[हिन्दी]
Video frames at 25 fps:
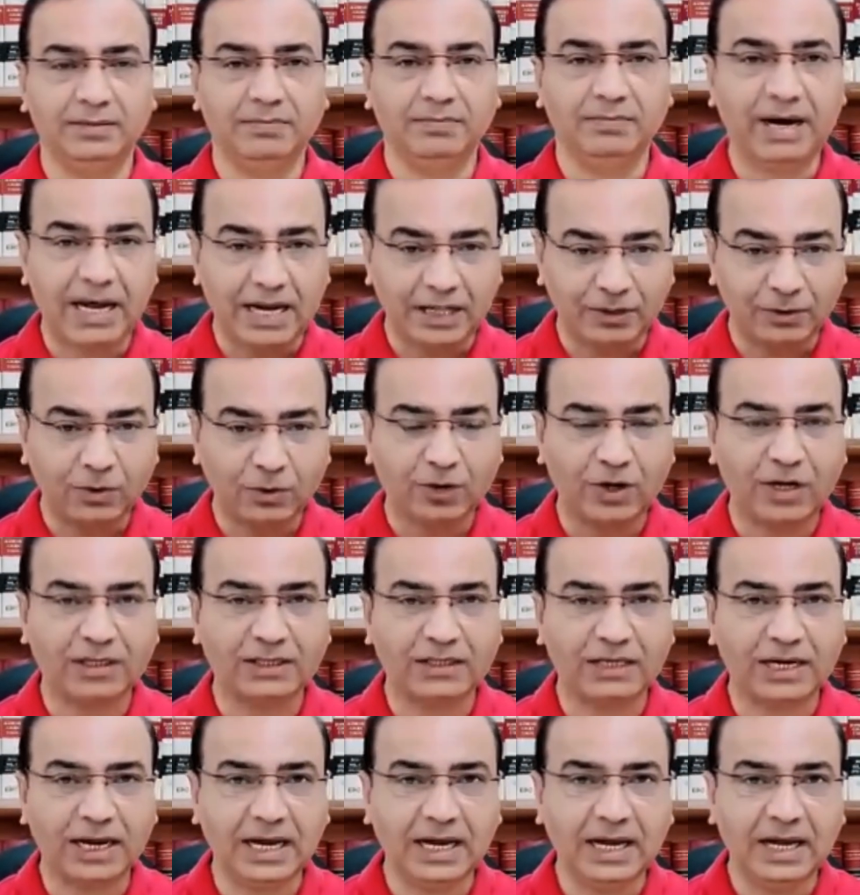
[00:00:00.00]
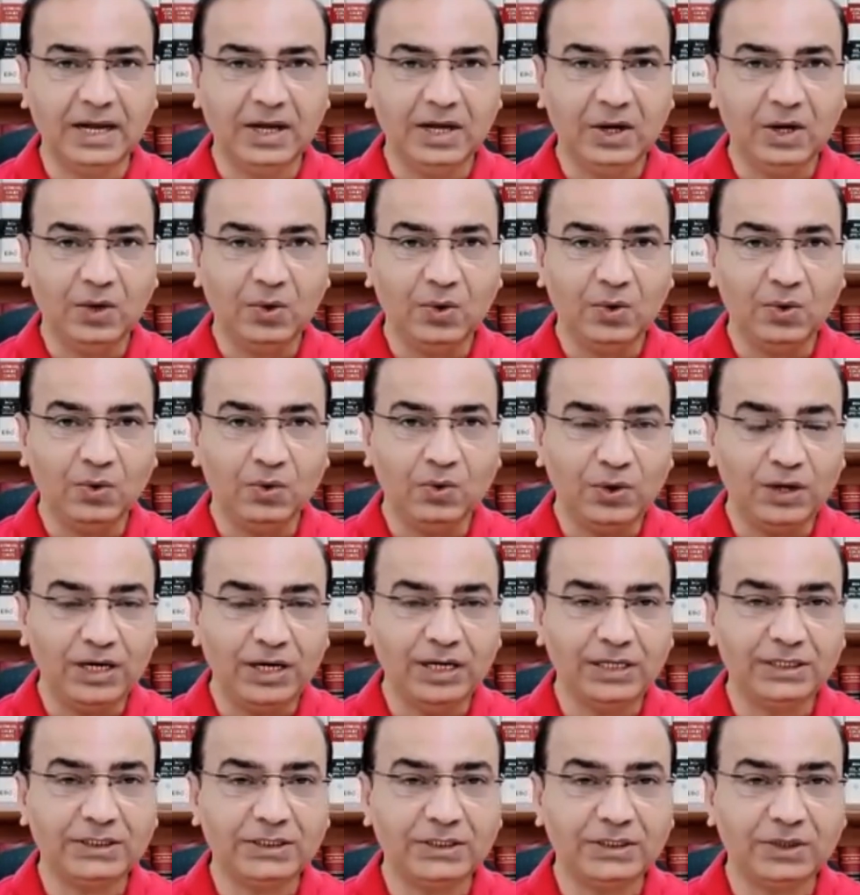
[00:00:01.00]
भारत को खतरा
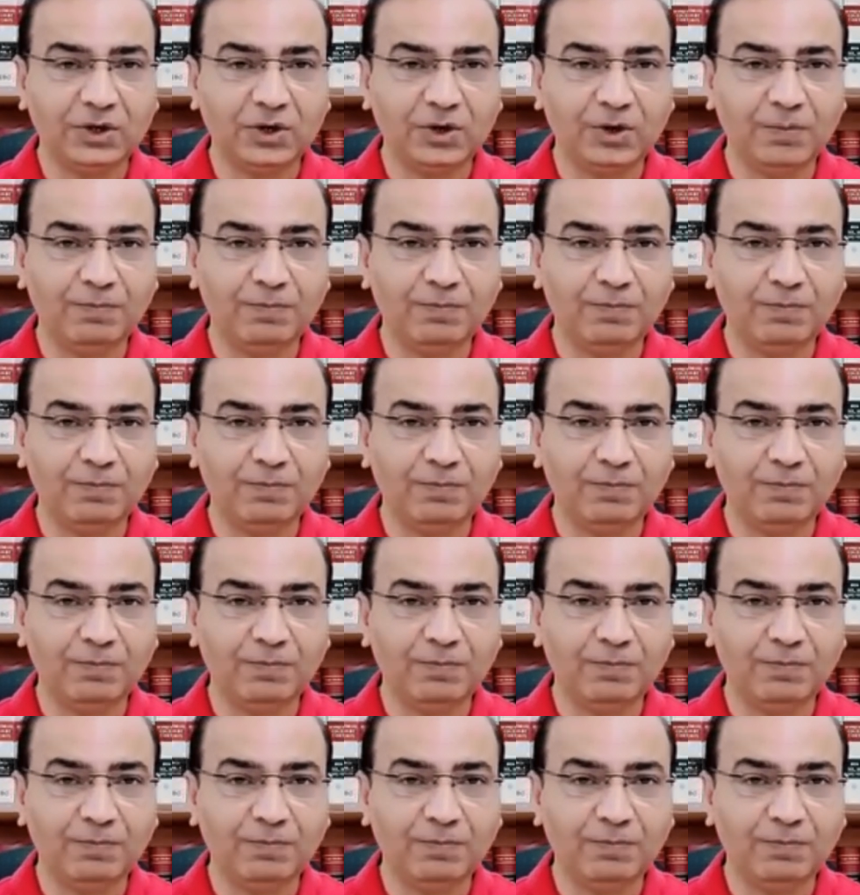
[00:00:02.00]
उन्नीस